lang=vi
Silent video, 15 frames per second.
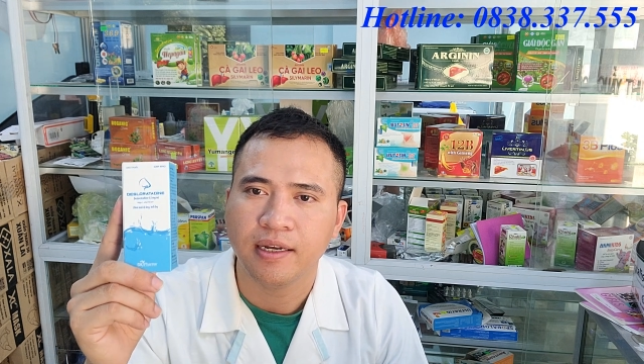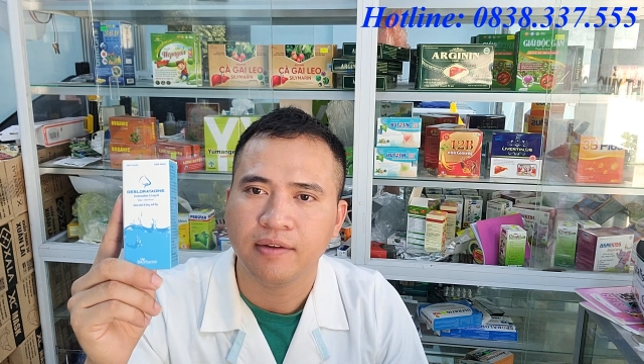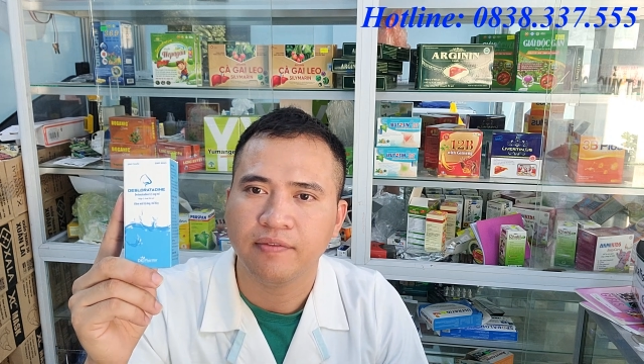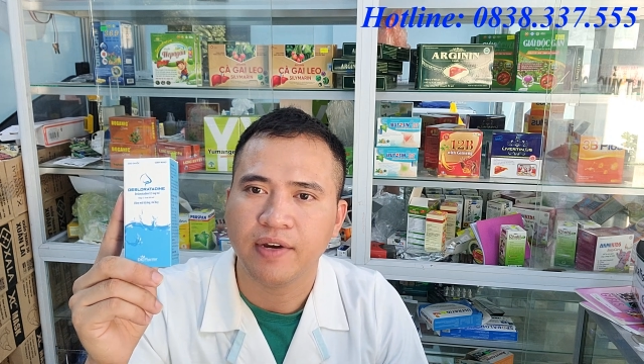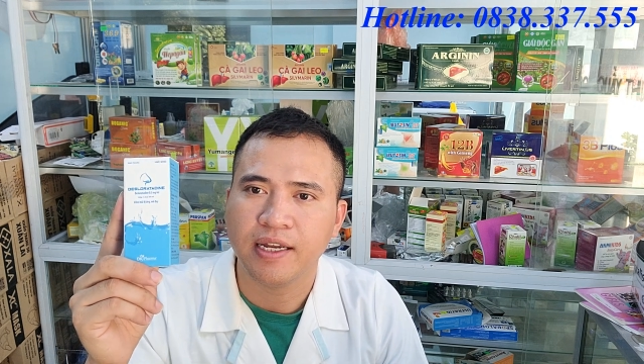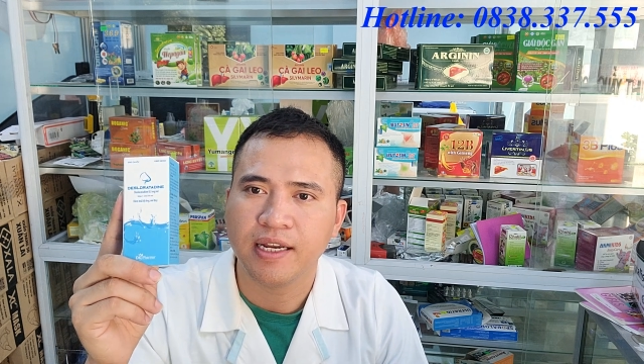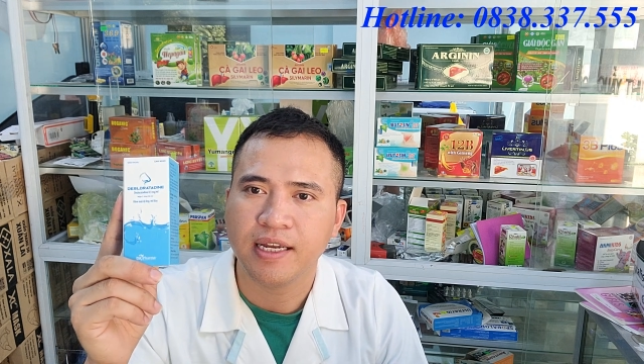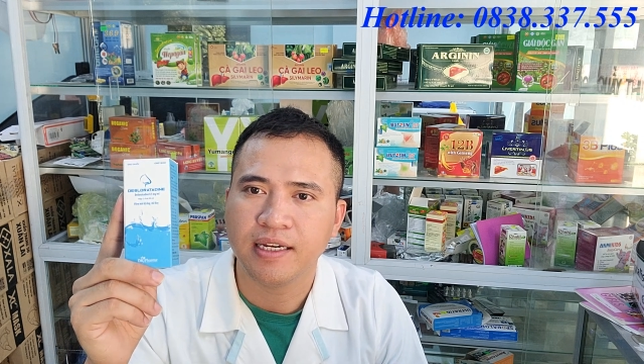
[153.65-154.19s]

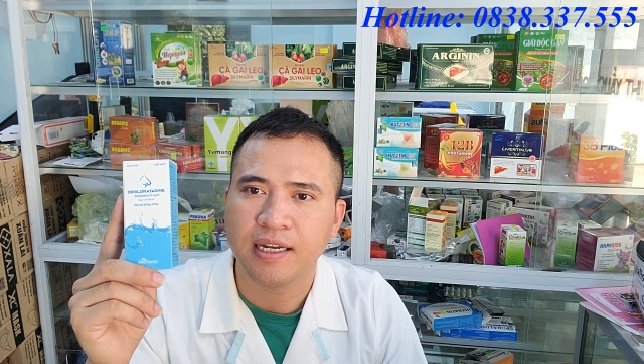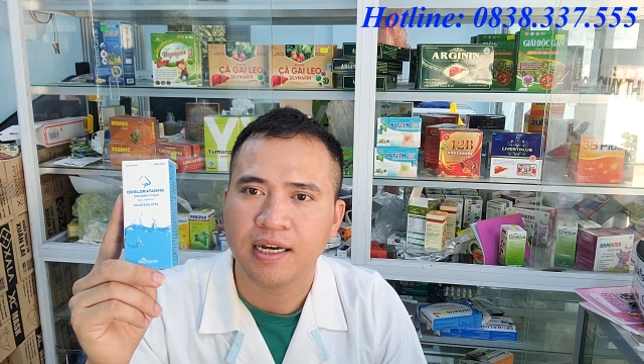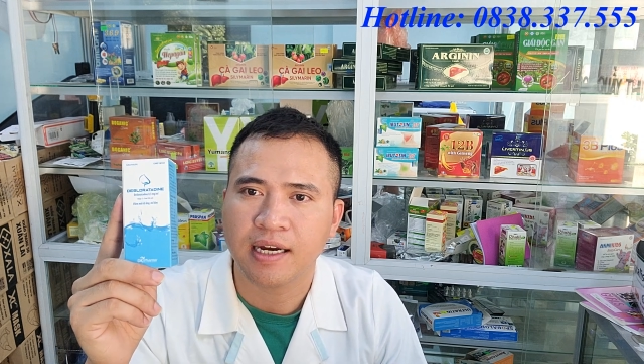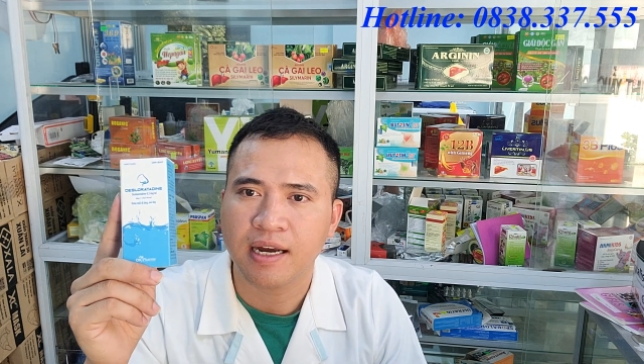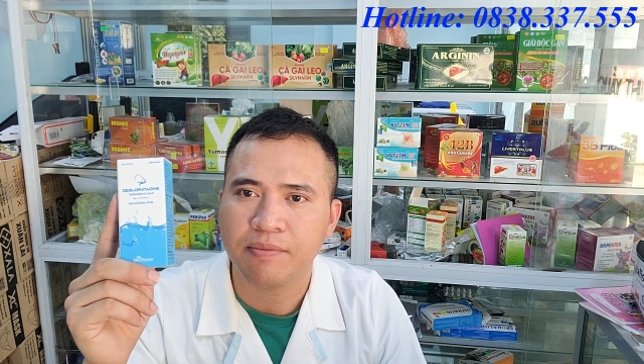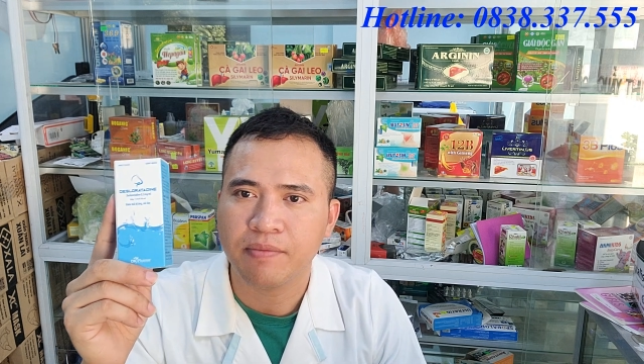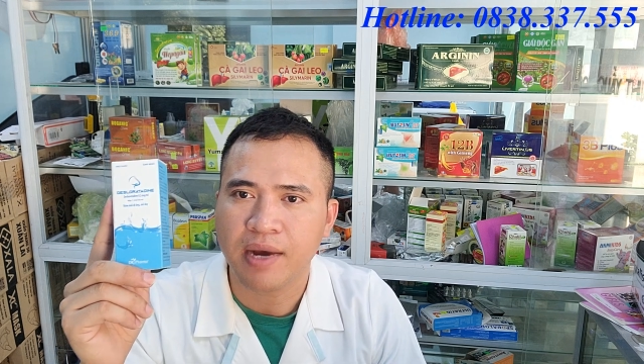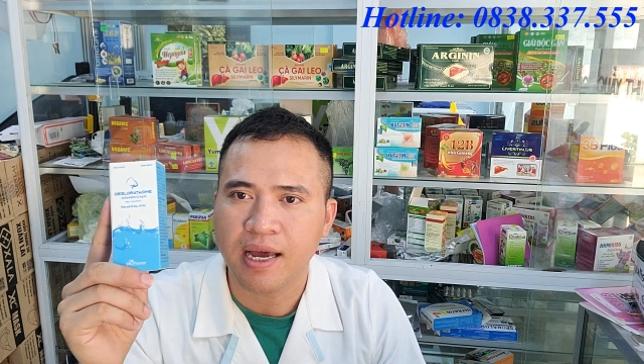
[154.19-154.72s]
vậy nên là
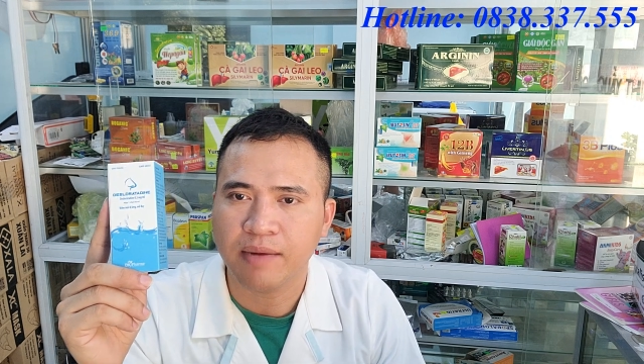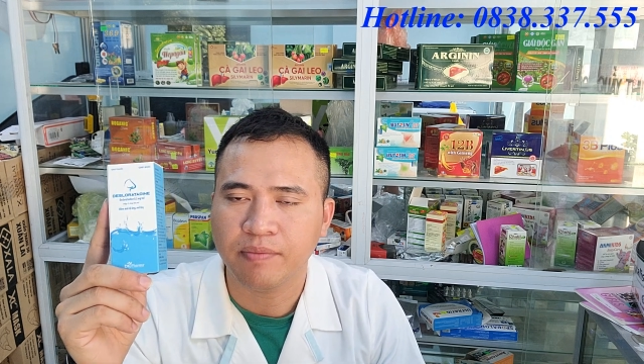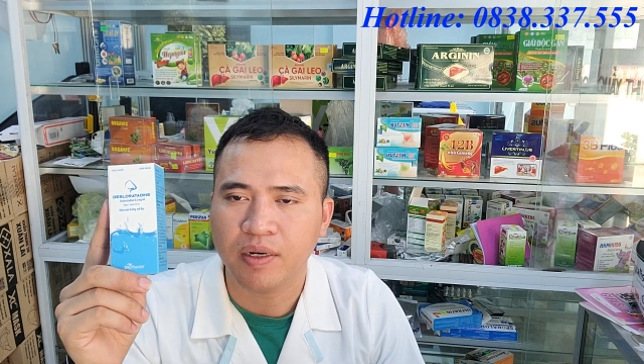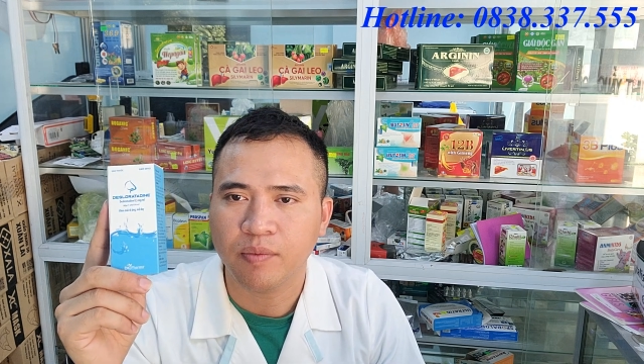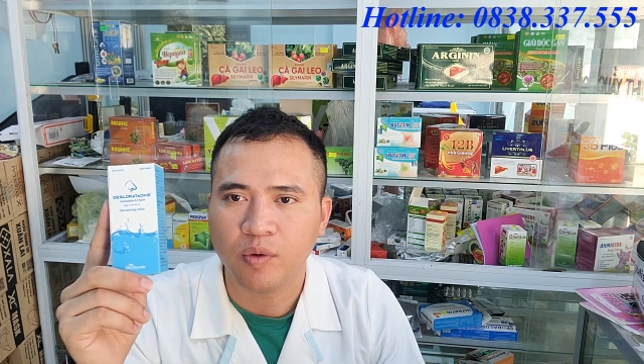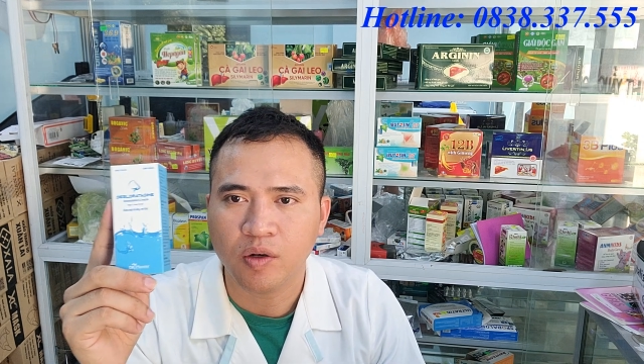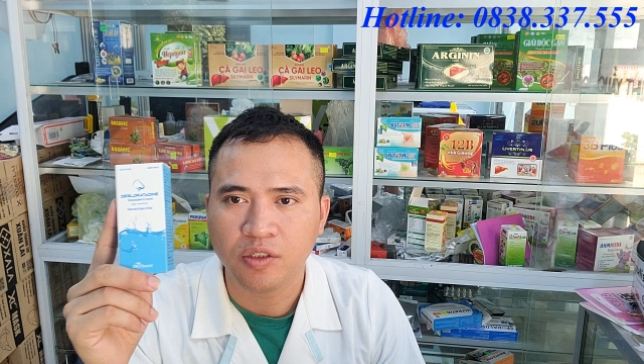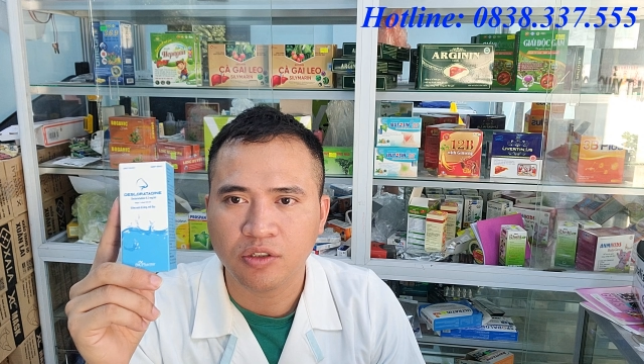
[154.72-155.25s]
các bạn mà
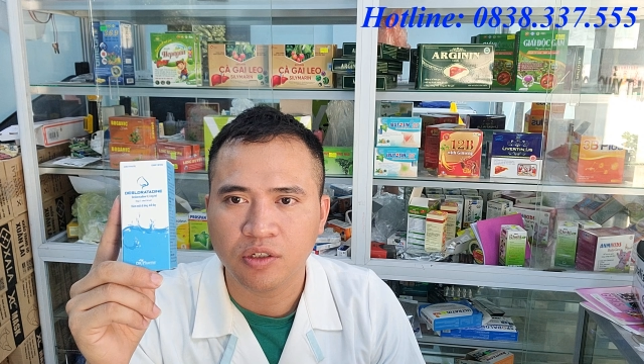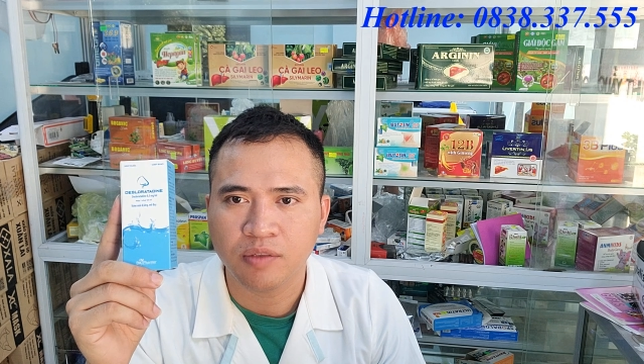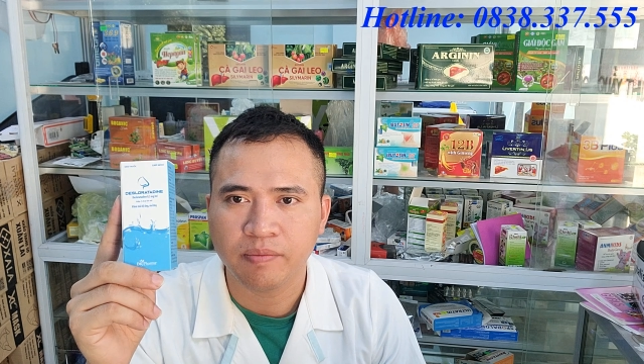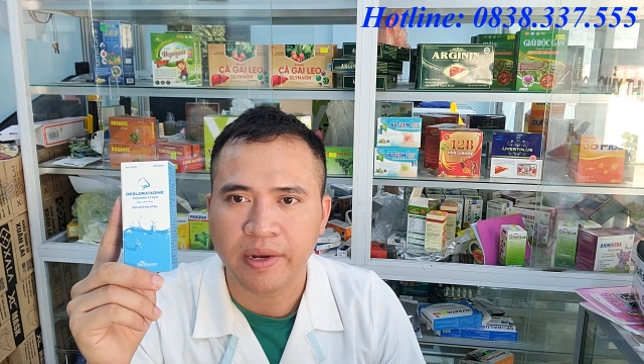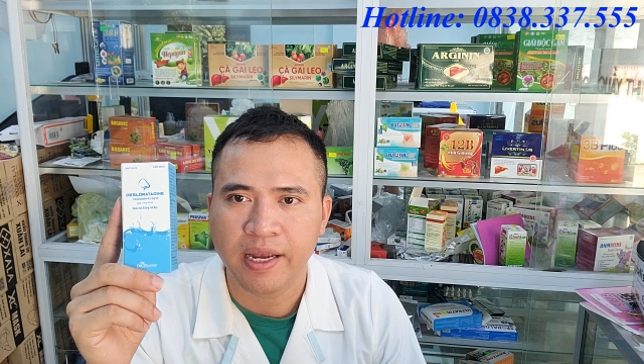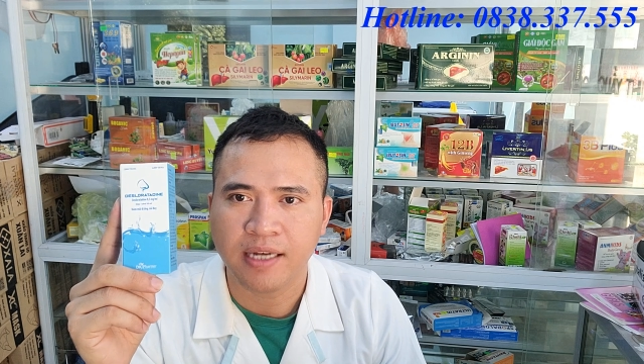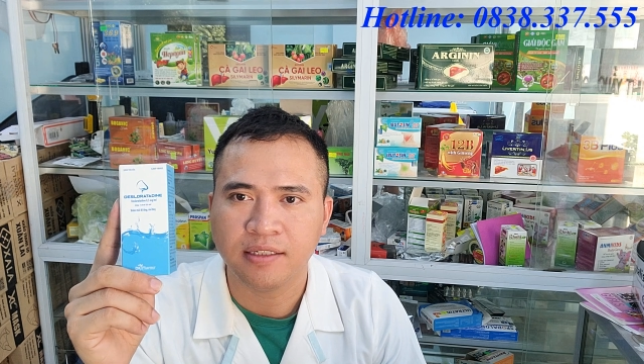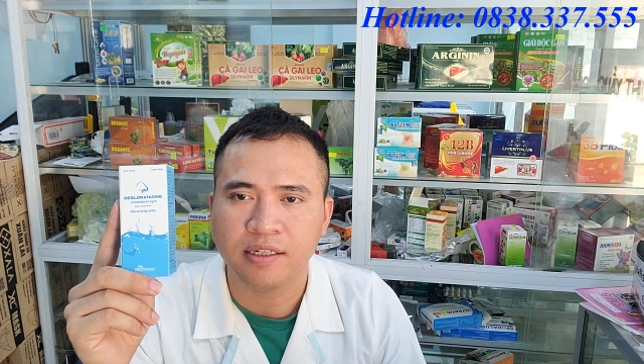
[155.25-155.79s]
muốn cho
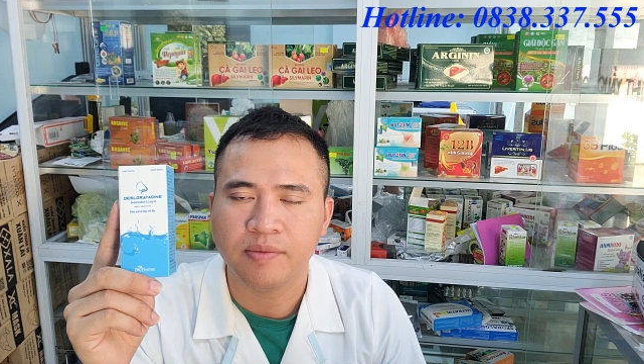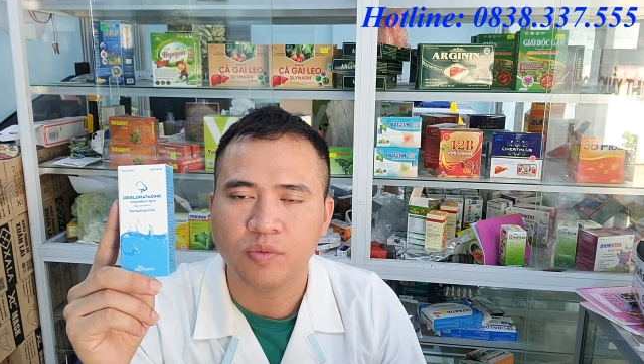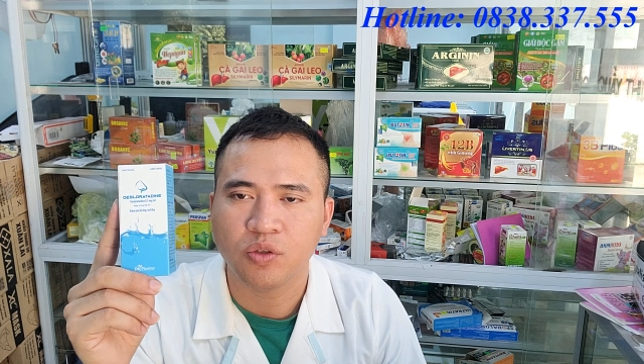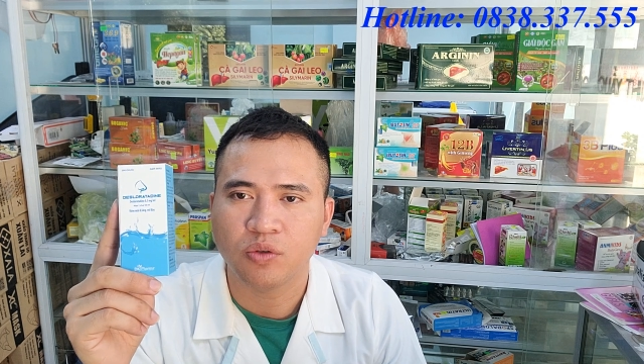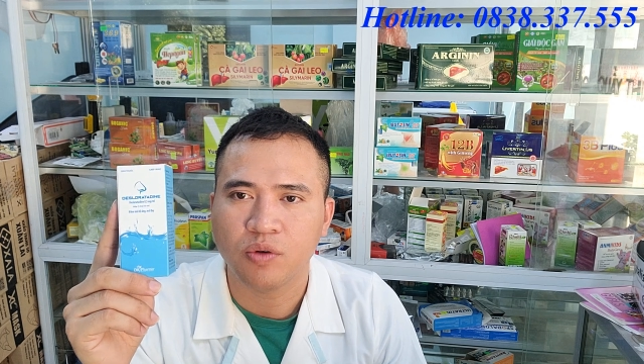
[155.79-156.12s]
bé dưới 1